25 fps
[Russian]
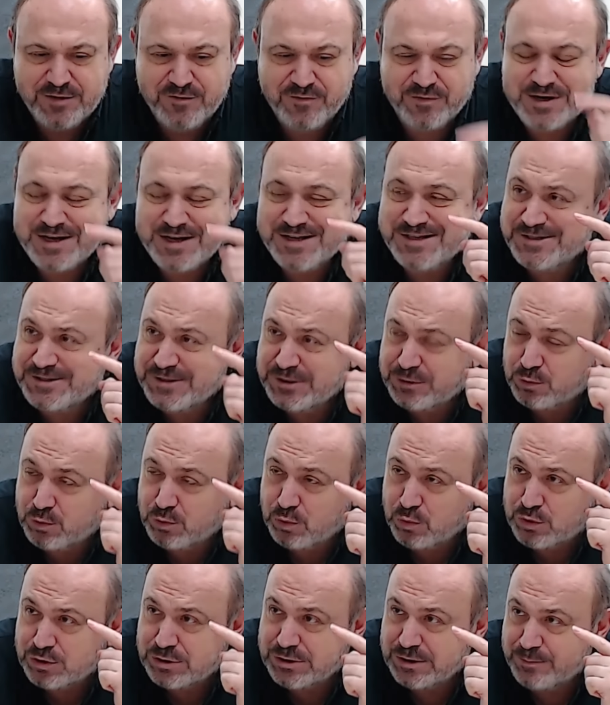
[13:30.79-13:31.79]
в
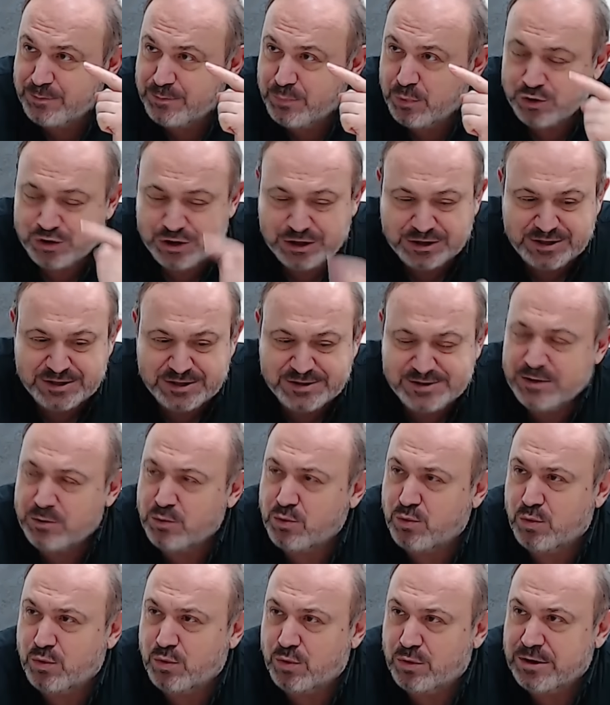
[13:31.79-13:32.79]
Конституции Польши. Это
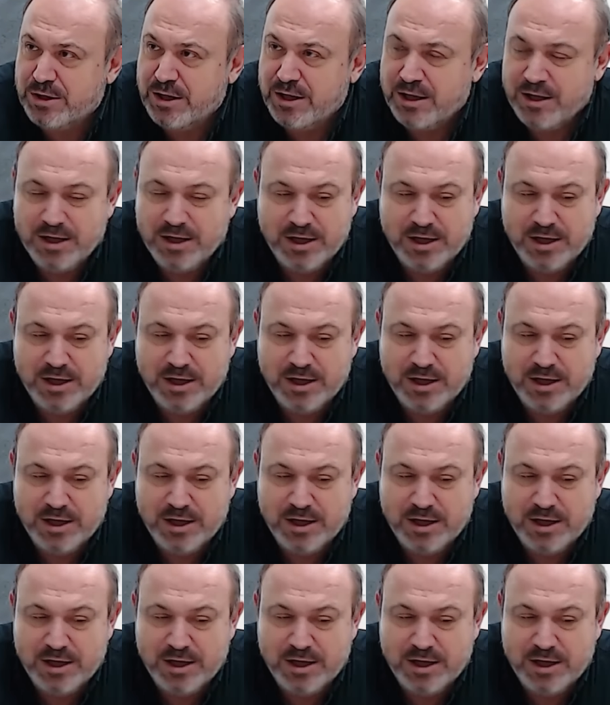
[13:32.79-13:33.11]
закон.